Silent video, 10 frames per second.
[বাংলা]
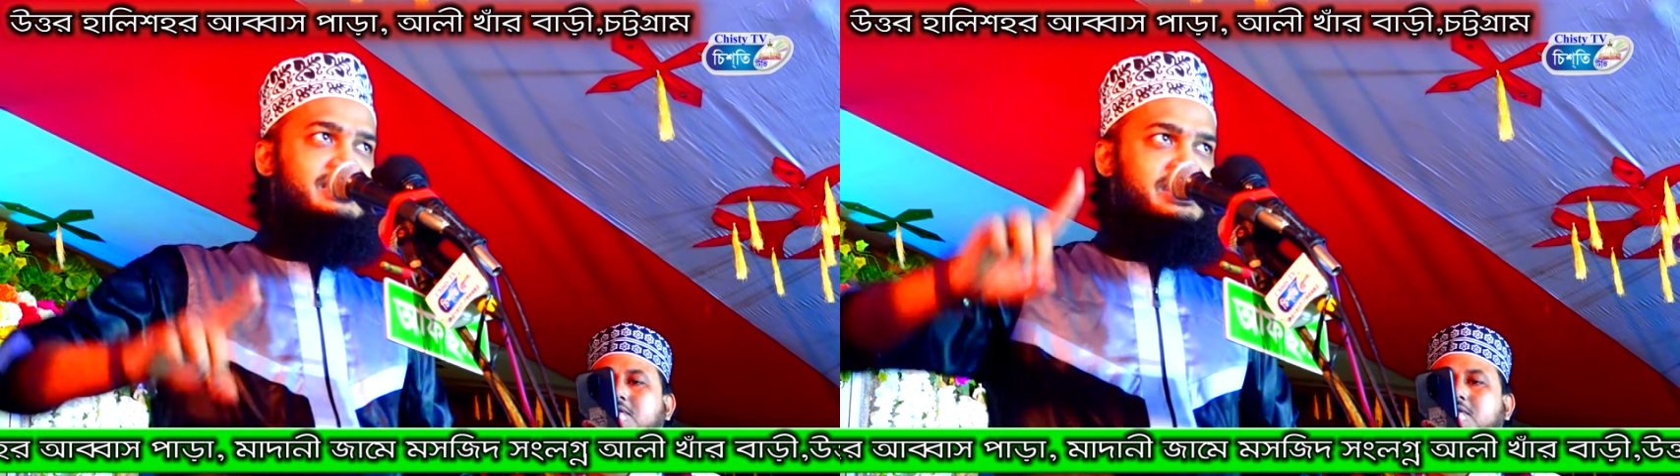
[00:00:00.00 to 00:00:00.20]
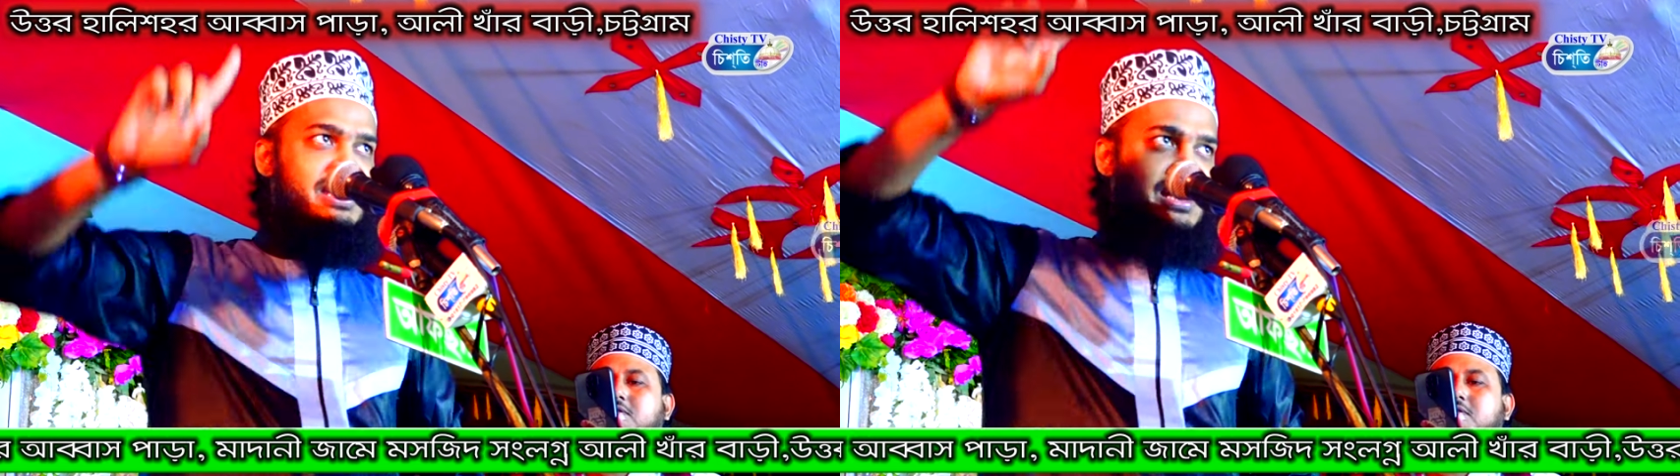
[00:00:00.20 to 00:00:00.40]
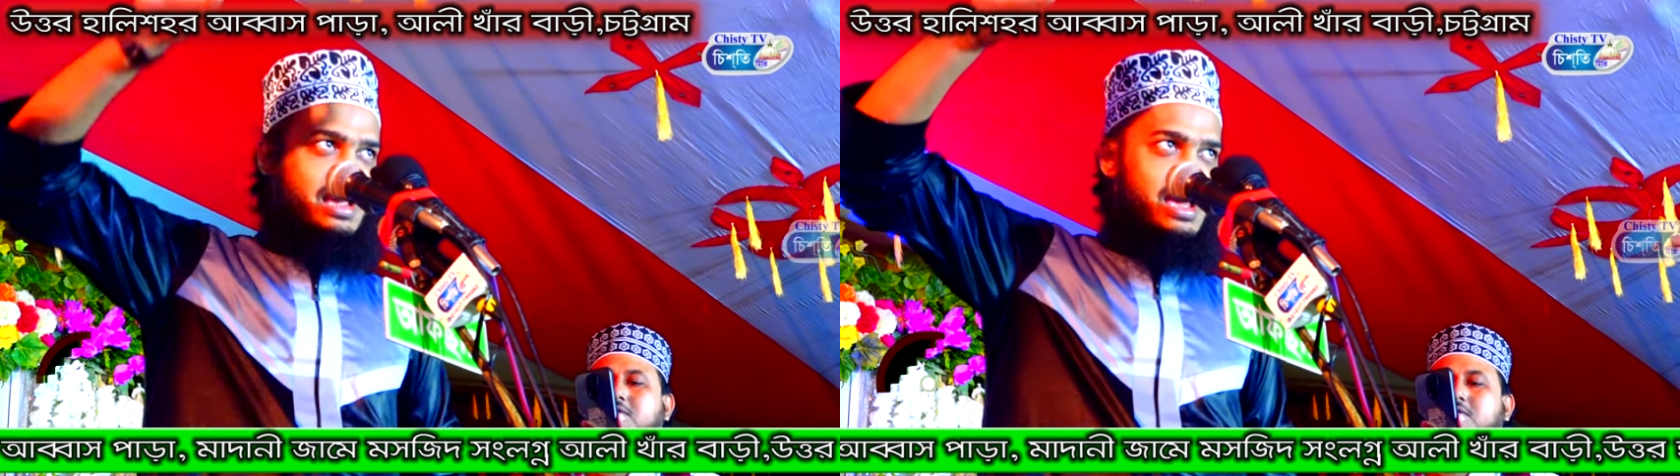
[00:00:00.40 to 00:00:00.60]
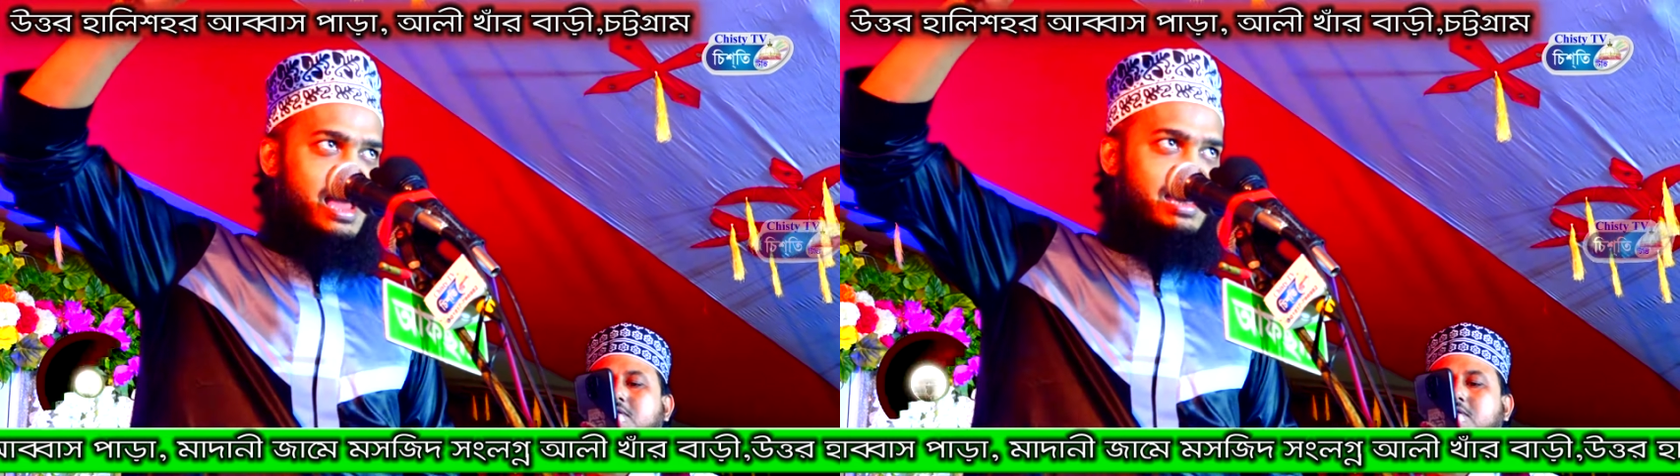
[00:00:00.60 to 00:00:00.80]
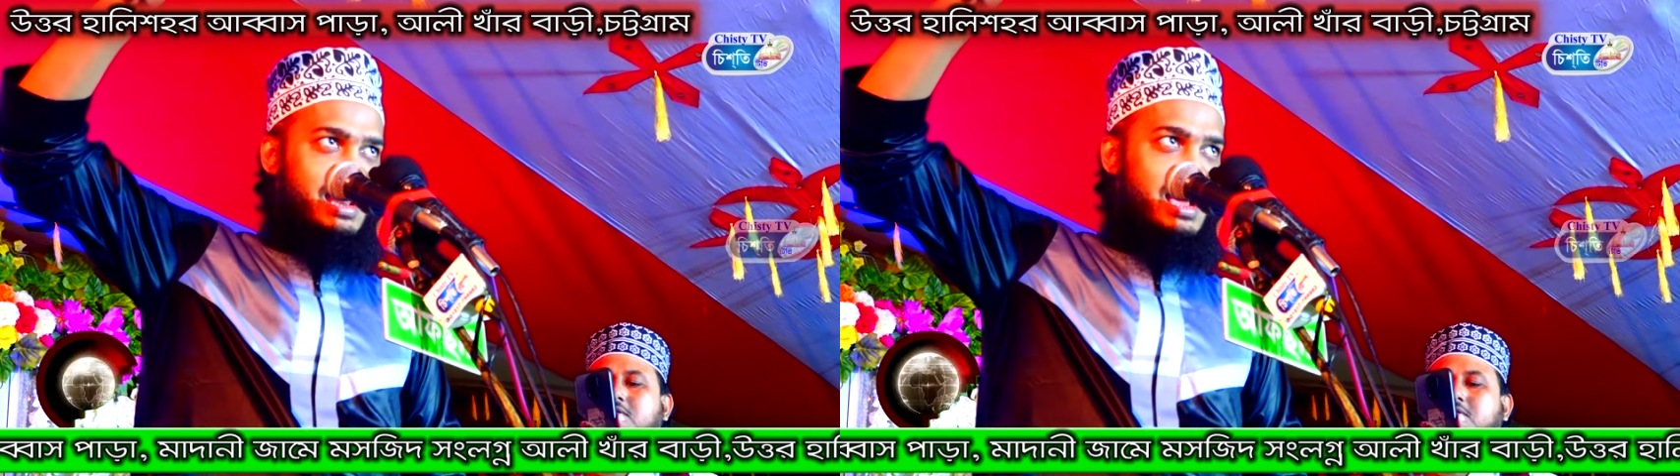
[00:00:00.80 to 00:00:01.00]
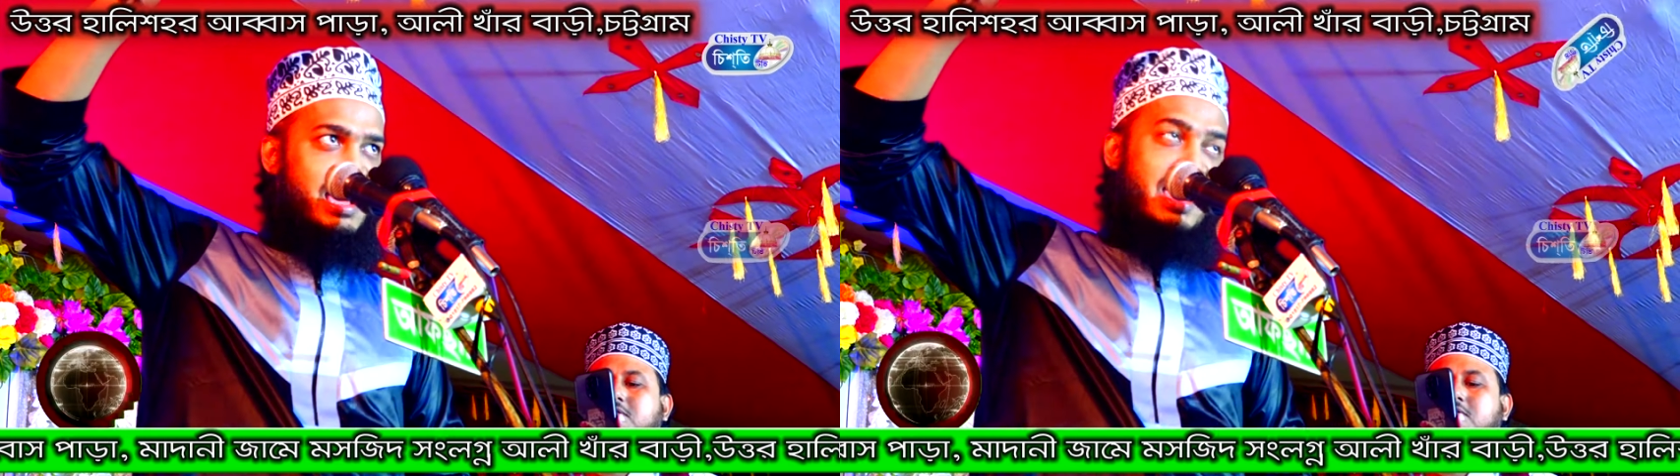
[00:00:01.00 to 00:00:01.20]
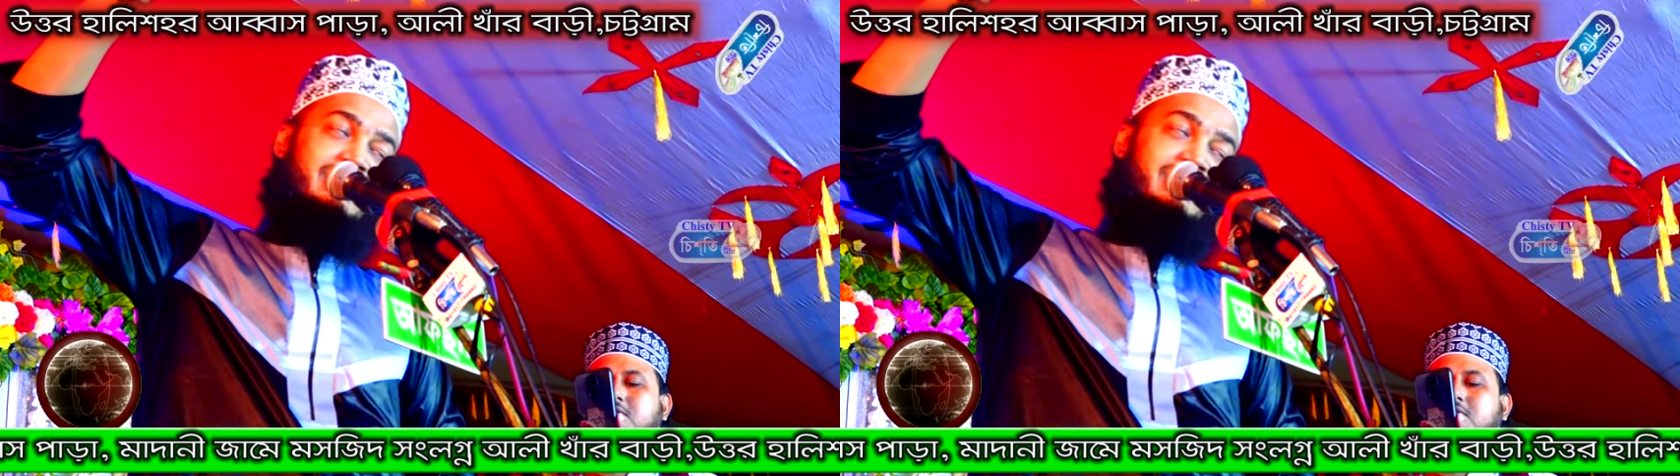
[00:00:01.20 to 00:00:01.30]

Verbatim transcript: যিনিকে আল্লাহ